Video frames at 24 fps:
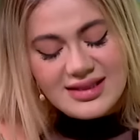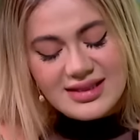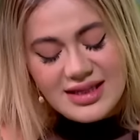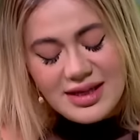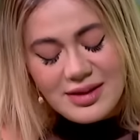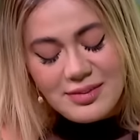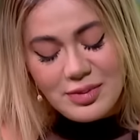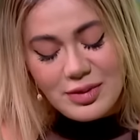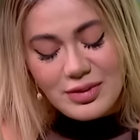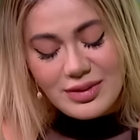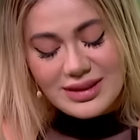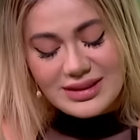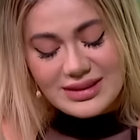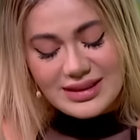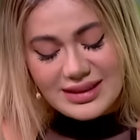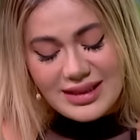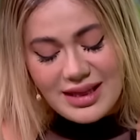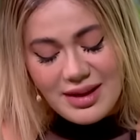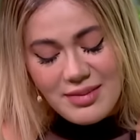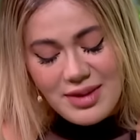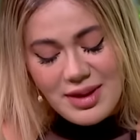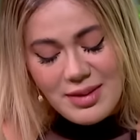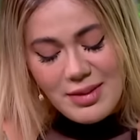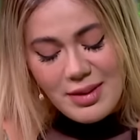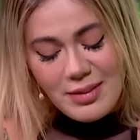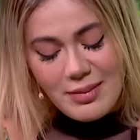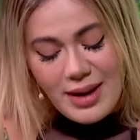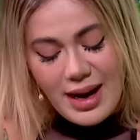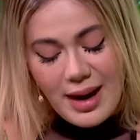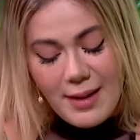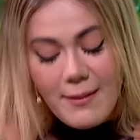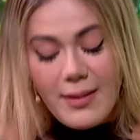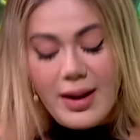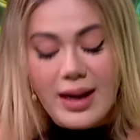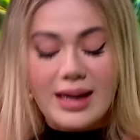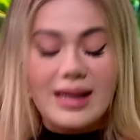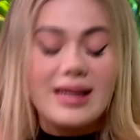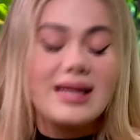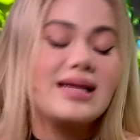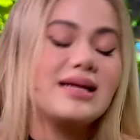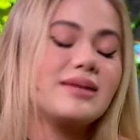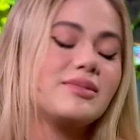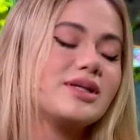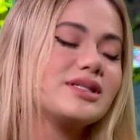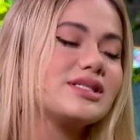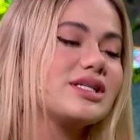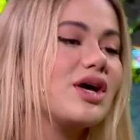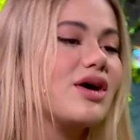sí, pobrecita de mi mamá. Bueno,
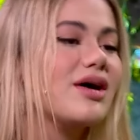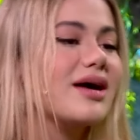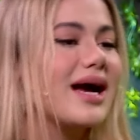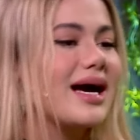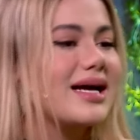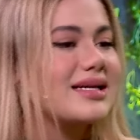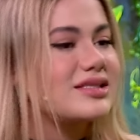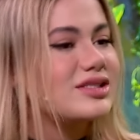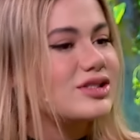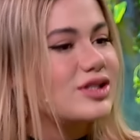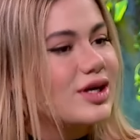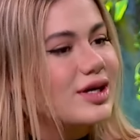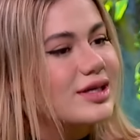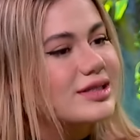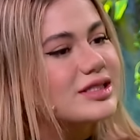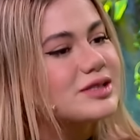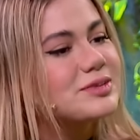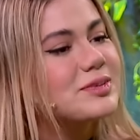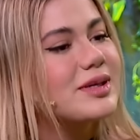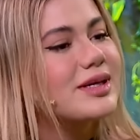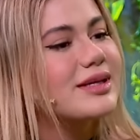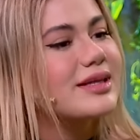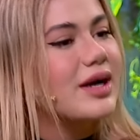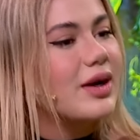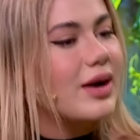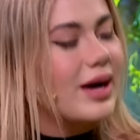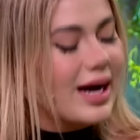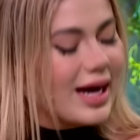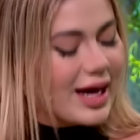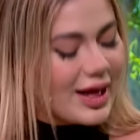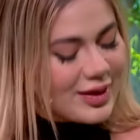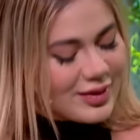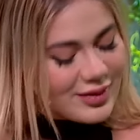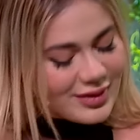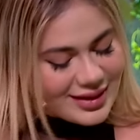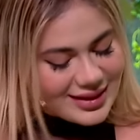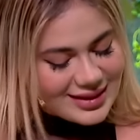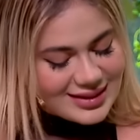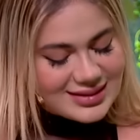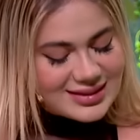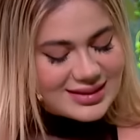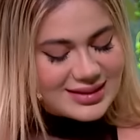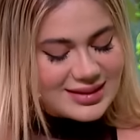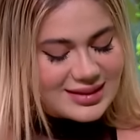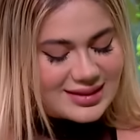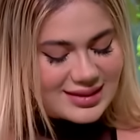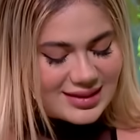hemos sido castrosos, pero trabajadores.